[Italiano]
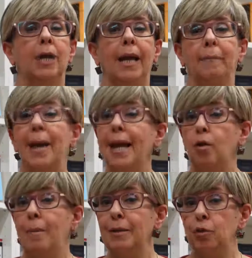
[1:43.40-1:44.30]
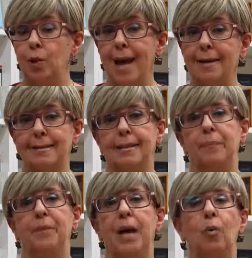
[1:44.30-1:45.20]
è bello
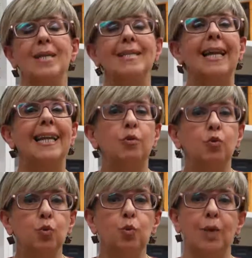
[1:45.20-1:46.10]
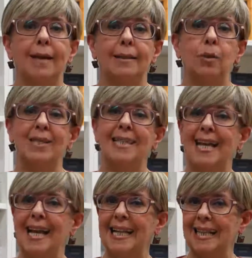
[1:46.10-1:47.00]
abbandonarsi a questa lettura di questa
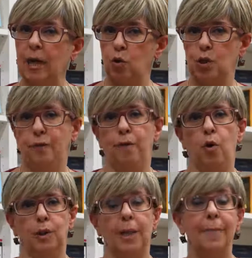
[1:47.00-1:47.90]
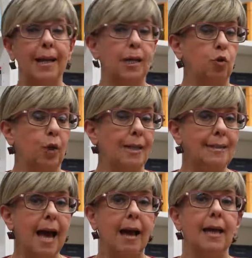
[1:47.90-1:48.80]
realtà così forte, ma il lettore
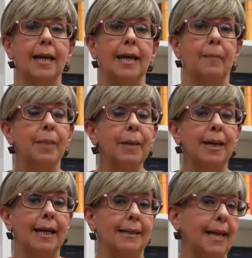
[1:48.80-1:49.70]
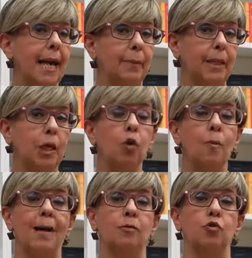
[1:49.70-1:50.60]
sa che prima che termini il
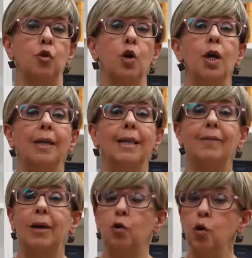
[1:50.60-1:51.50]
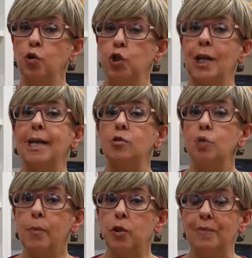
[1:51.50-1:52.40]
romanzo deve conoscere le
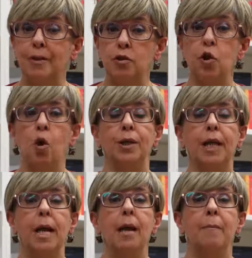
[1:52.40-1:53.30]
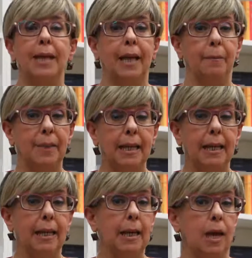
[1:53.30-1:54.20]
sue motivazioni, perché
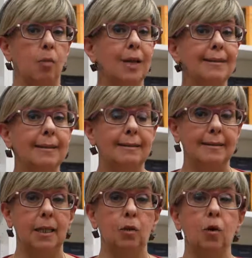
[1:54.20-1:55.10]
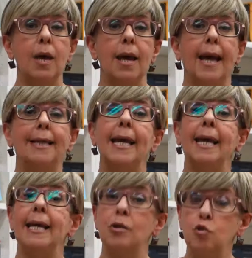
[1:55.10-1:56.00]
Billy è un assassino ed è
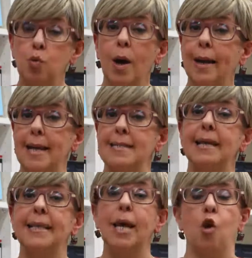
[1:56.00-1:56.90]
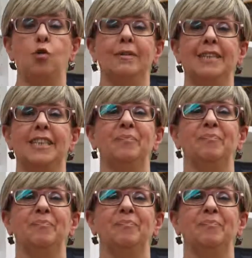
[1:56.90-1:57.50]
la sua resa dei conti.